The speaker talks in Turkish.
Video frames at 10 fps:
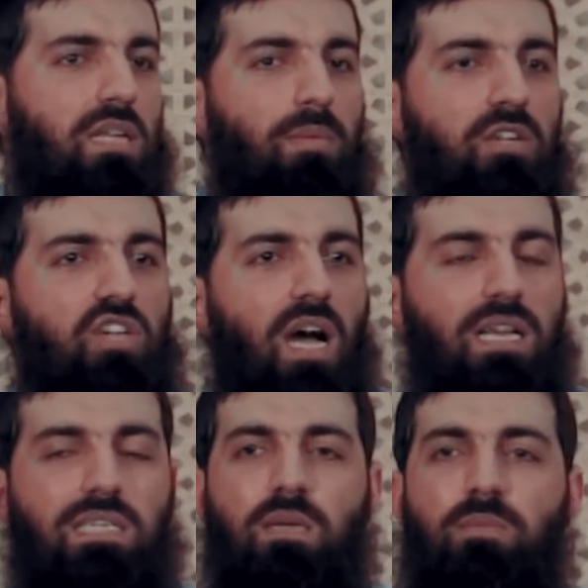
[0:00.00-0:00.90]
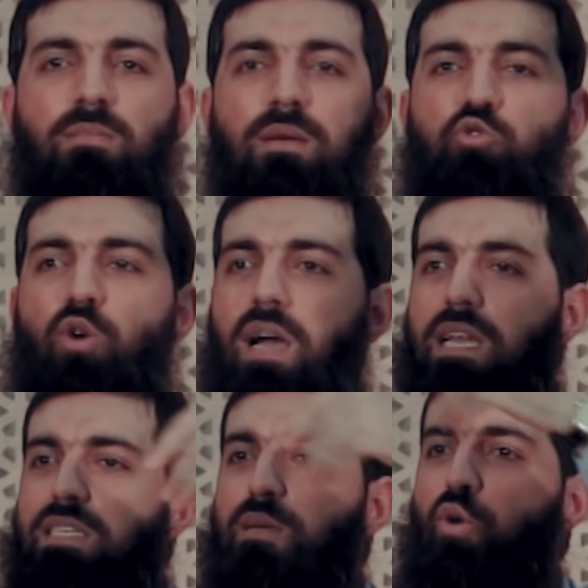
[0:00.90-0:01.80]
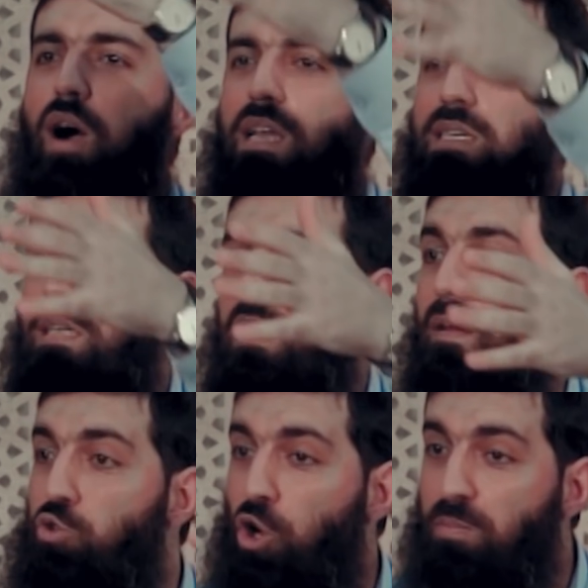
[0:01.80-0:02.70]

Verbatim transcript: Sabancı ailesi, bilmem şu ailesi, bu ailesi.